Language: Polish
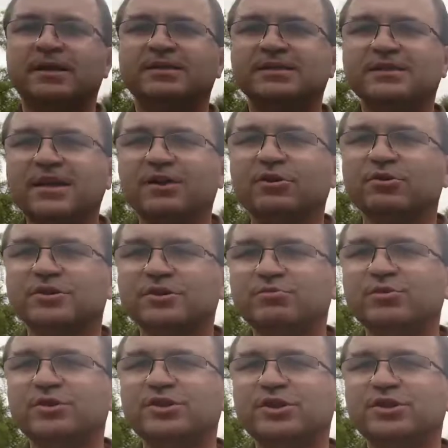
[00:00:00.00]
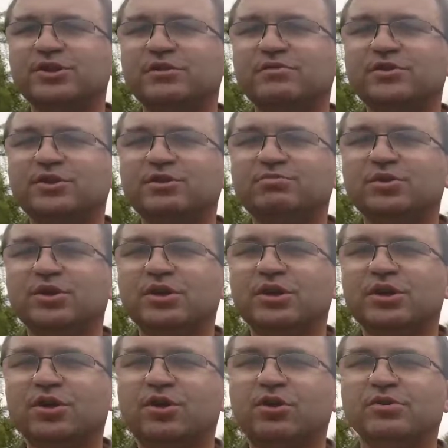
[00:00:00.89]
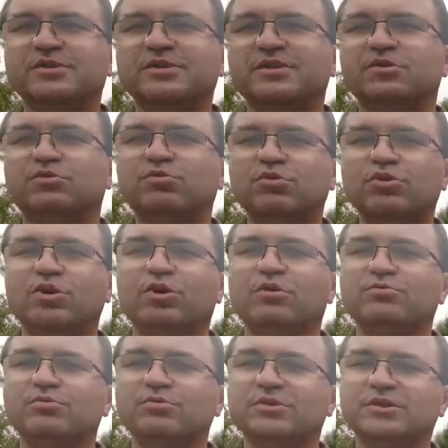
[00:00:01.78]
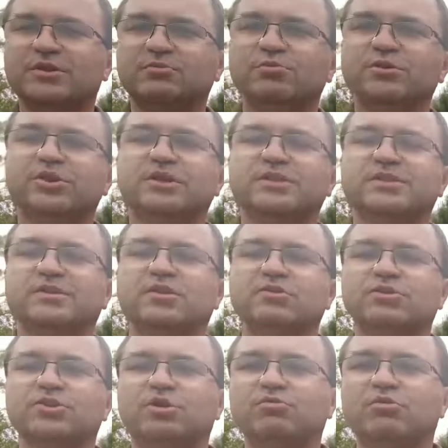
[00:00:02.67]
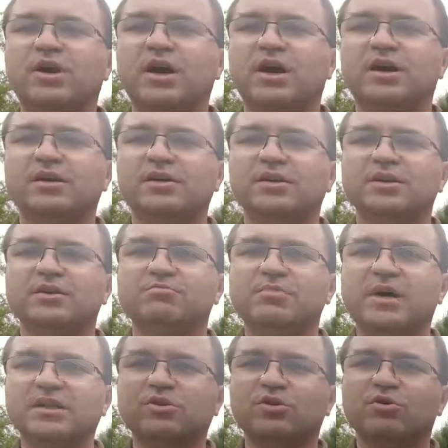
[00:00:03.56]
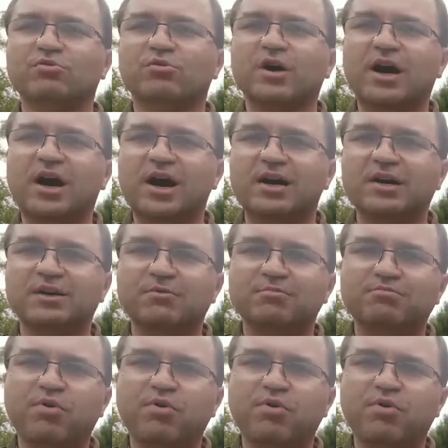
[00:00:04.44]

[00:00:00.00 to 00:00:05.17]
z tego słynie, że w nim kozy kują, słynie z koziołka Matołka,